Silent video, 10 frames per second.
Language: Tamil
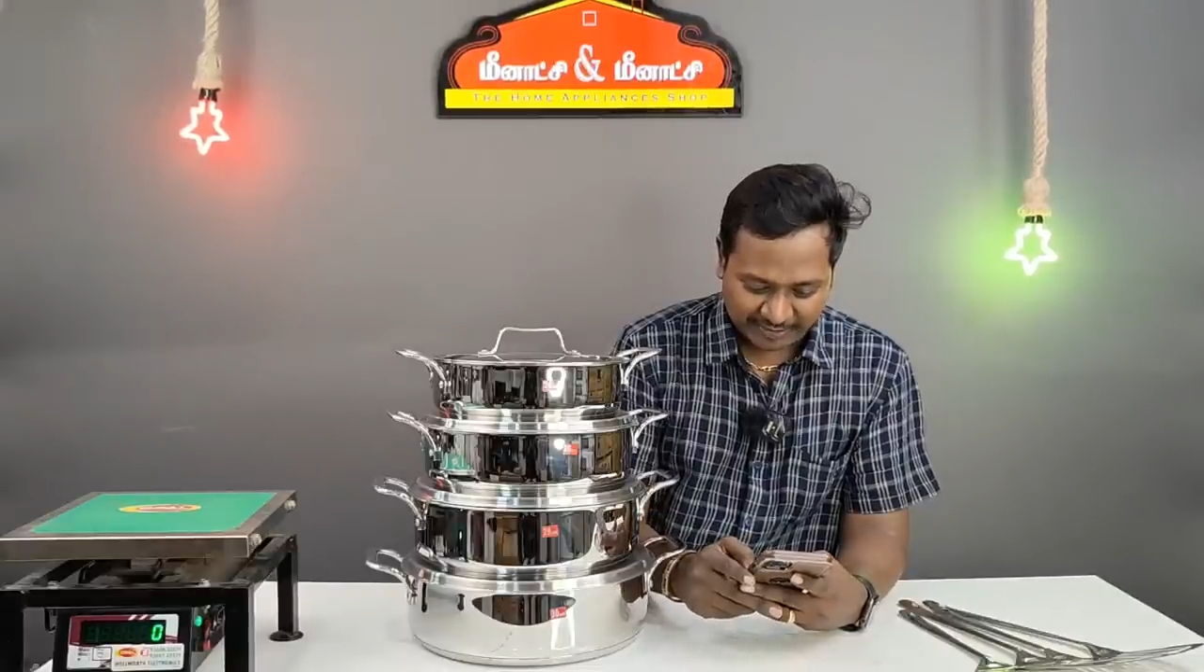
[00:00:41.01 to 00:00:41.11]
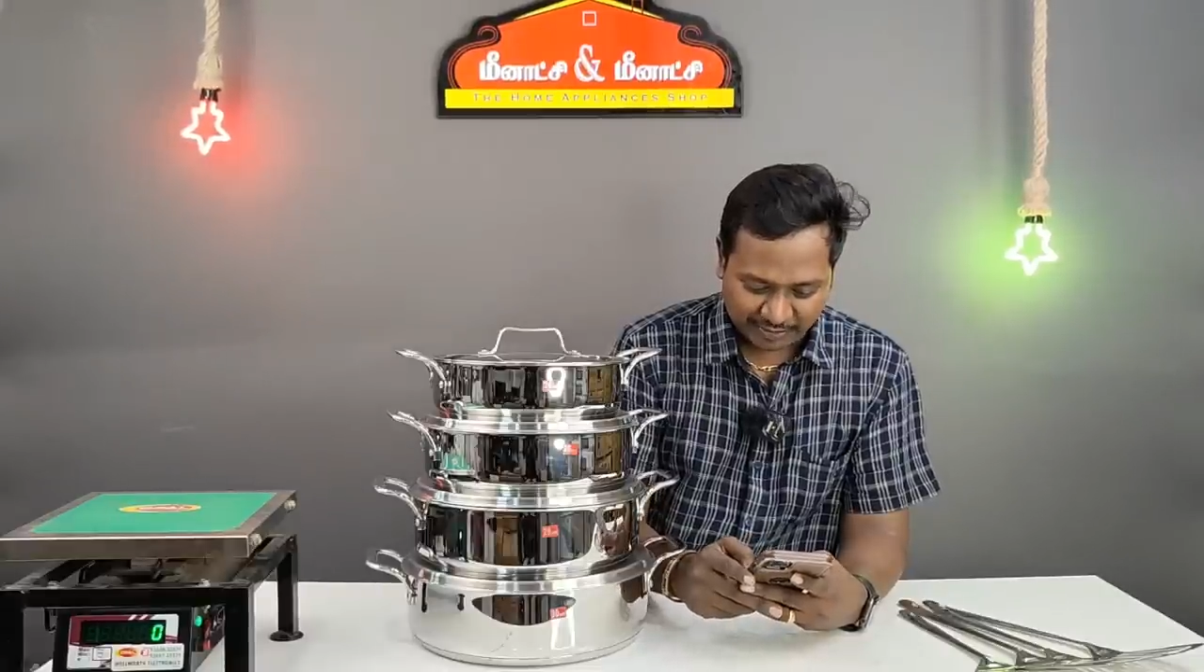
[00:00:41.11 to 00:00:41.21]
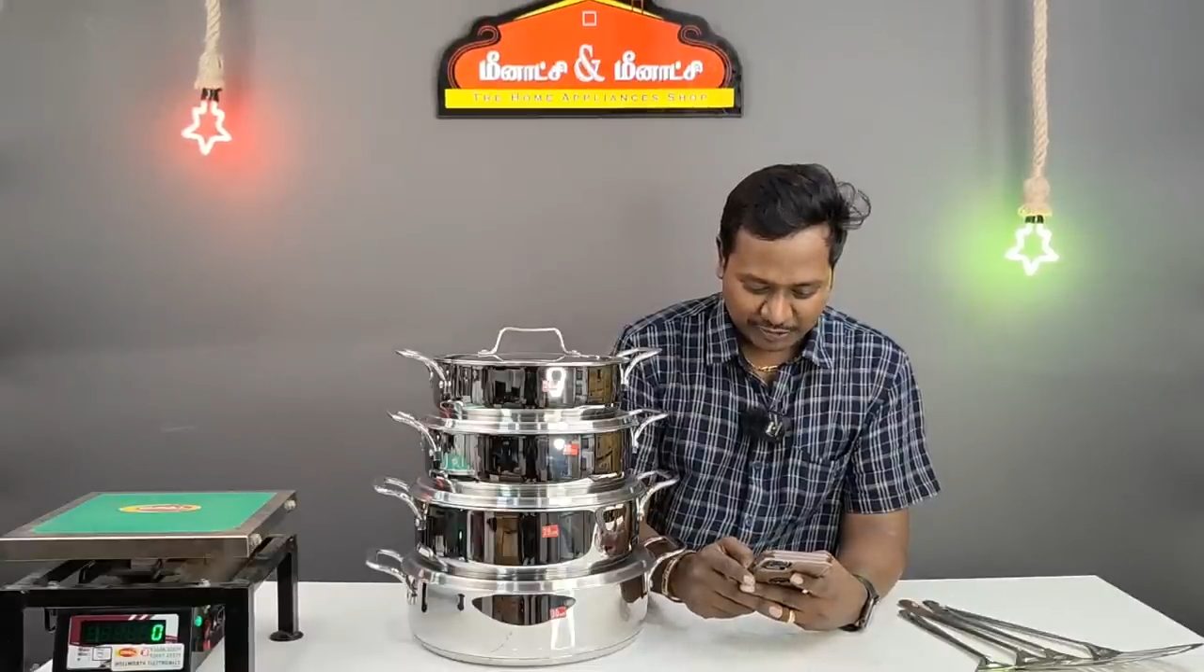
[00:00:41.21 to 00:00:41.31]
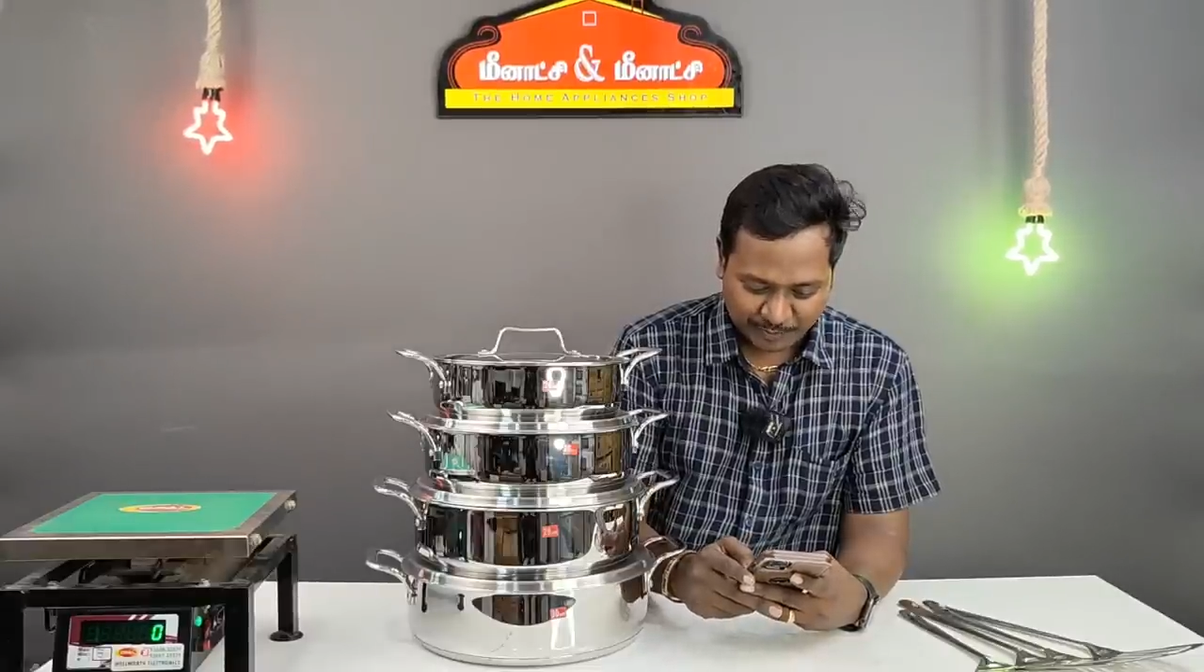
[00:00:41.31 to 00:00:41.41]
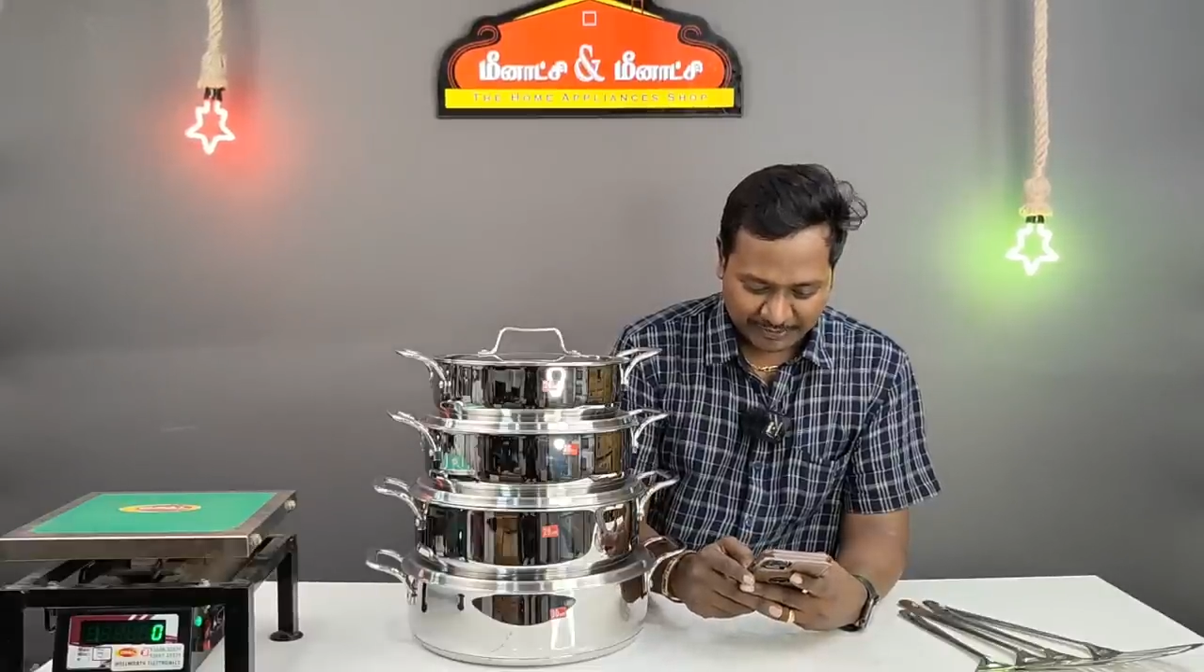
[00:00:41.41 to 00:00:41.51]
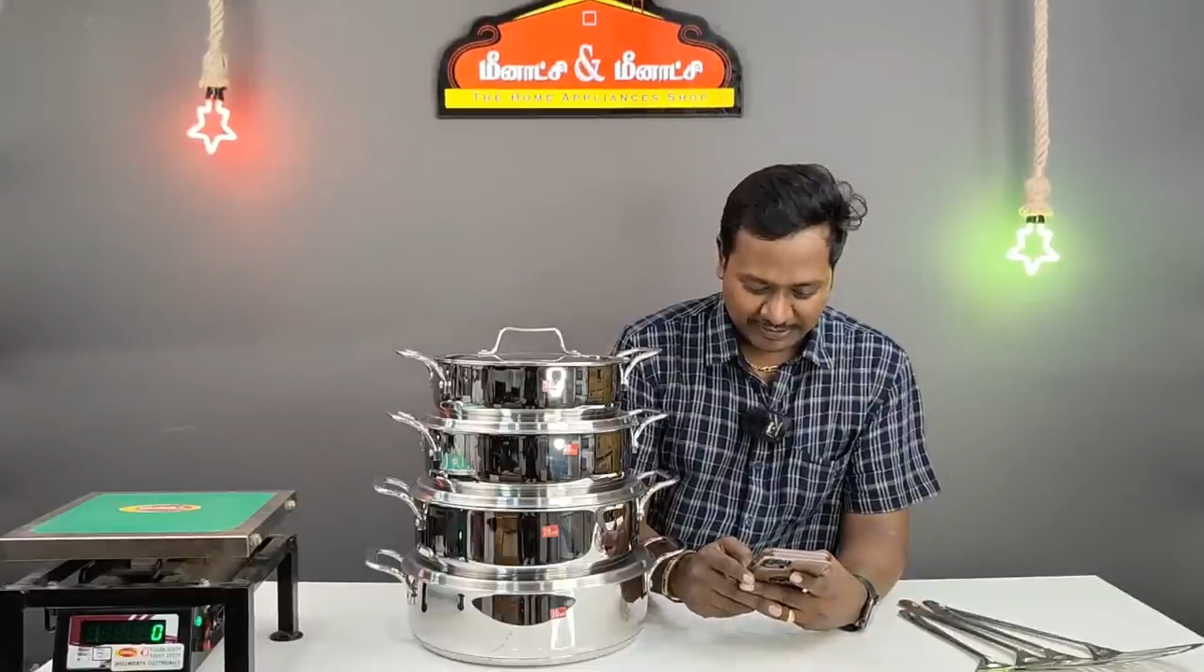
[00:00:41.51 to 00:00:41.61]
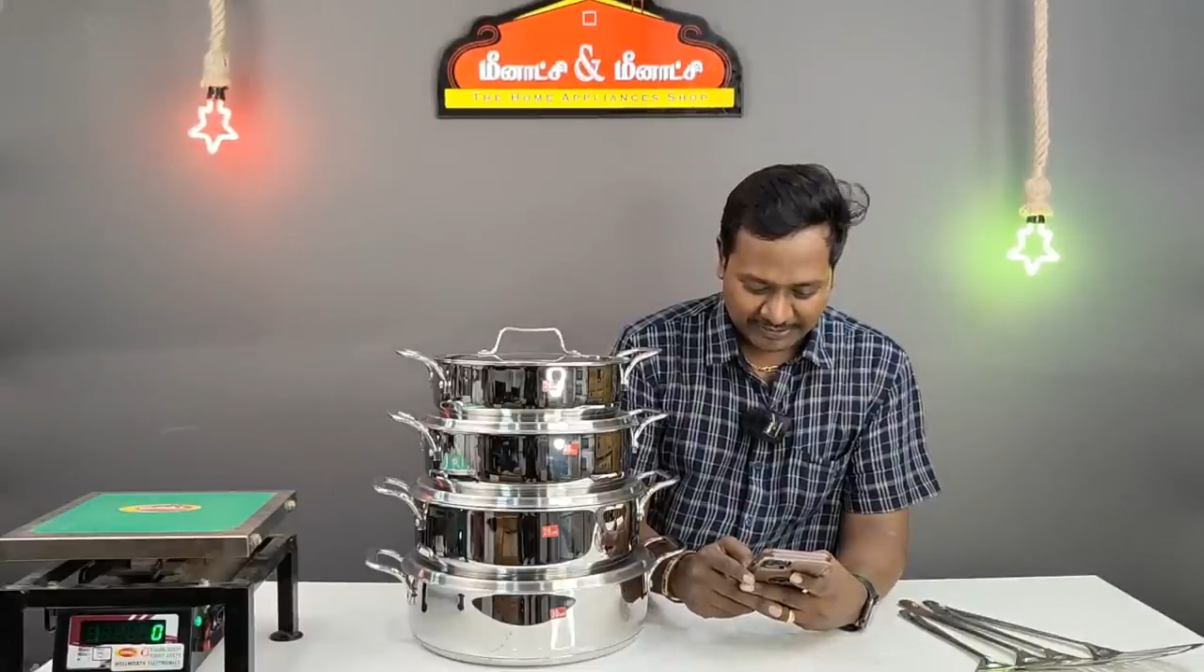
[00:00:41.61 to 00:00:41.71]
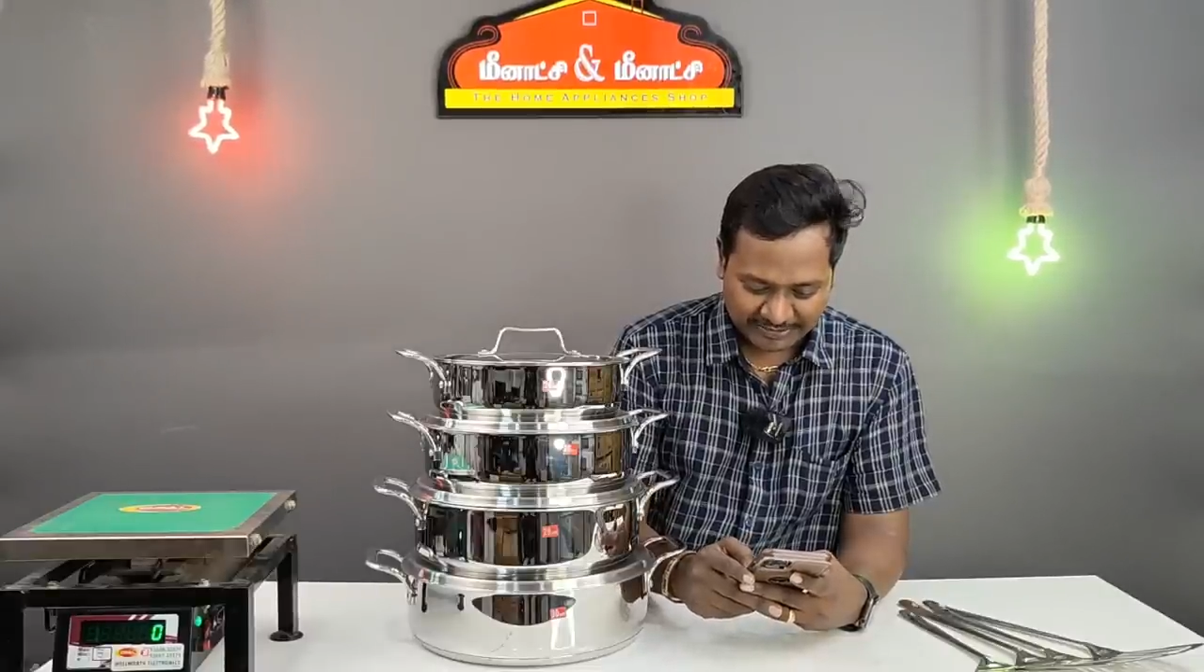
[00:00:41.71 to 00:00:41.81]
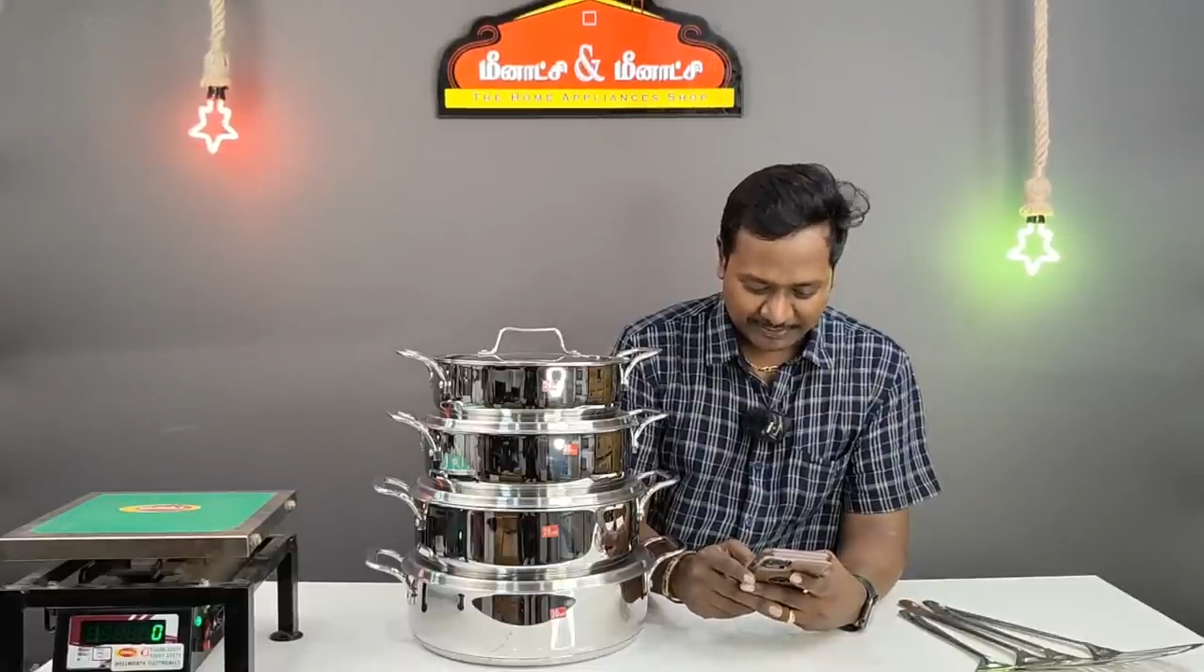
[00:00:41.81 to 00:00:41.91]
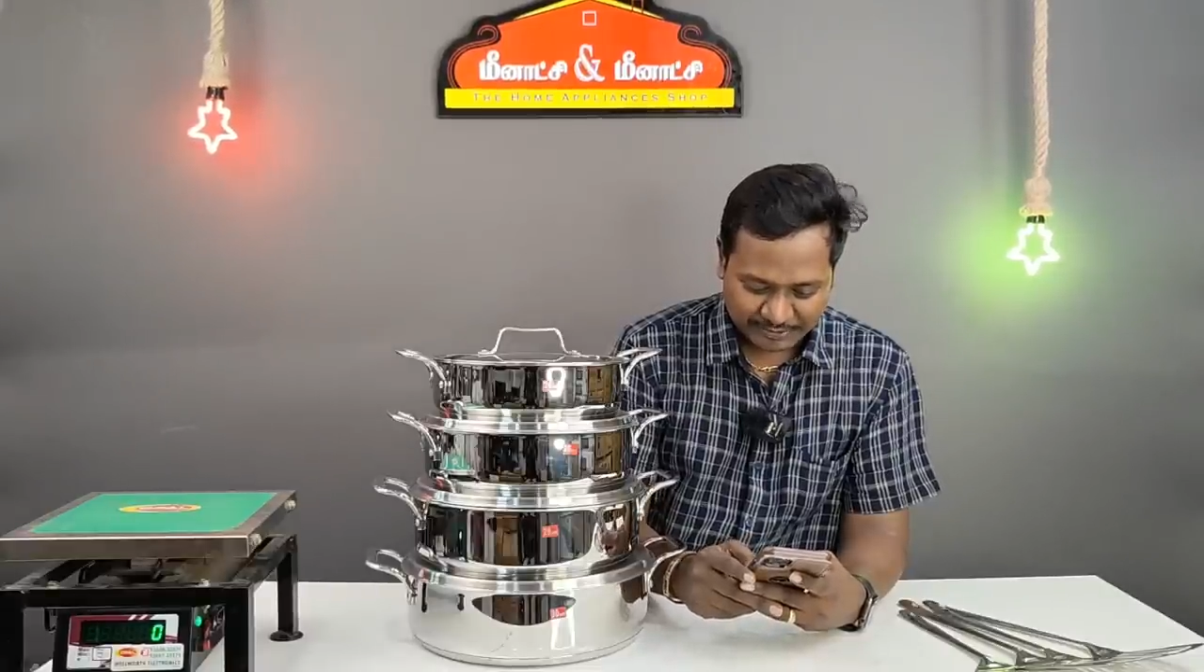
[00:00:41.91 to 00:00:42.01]
லான்ச்
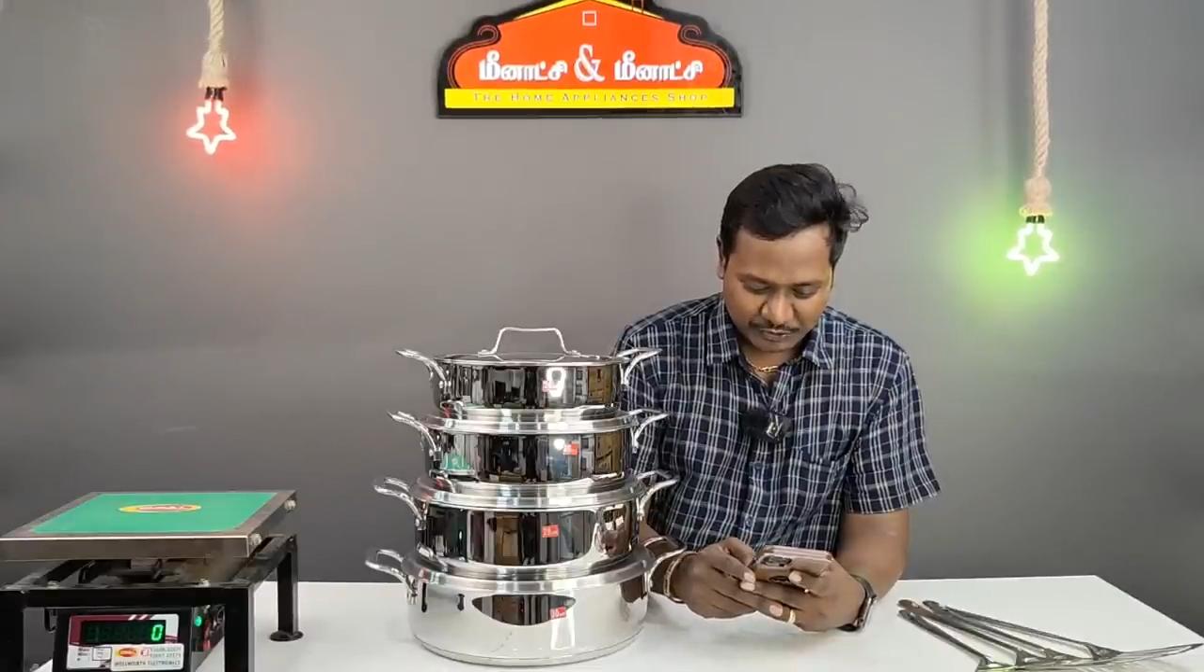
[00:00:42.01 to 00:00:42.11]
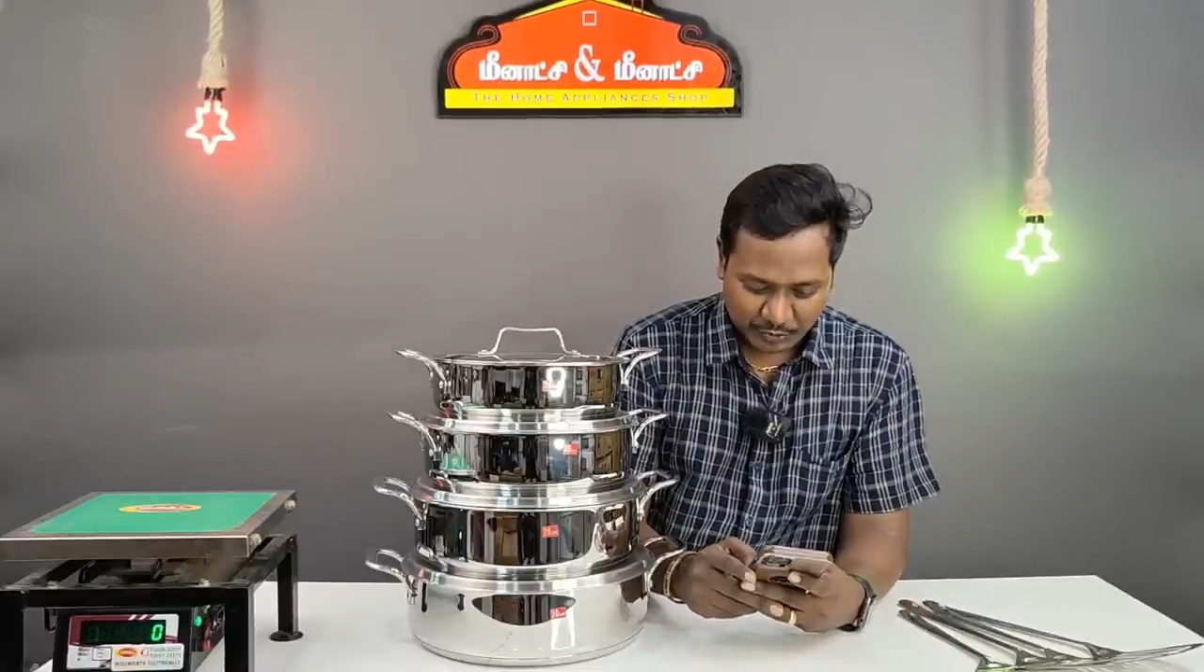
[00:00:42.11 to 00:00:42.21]
பண்ணுறது ஐ எம்